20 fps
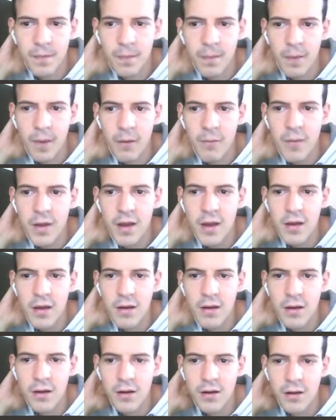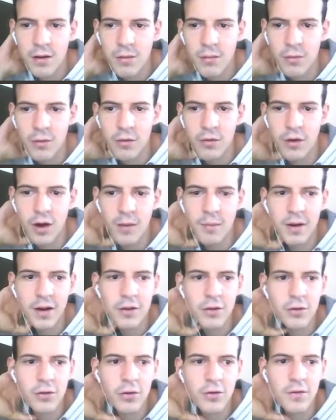Mais euh, bon, on n'aura pas le
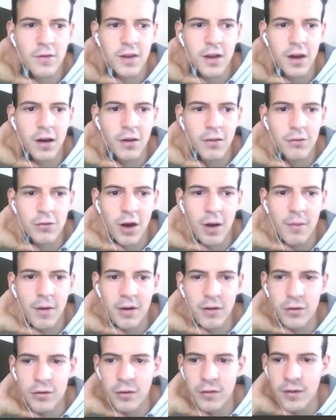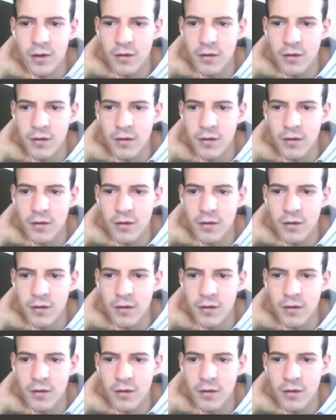temps de revenir. On n'aura pas le temps de revenir.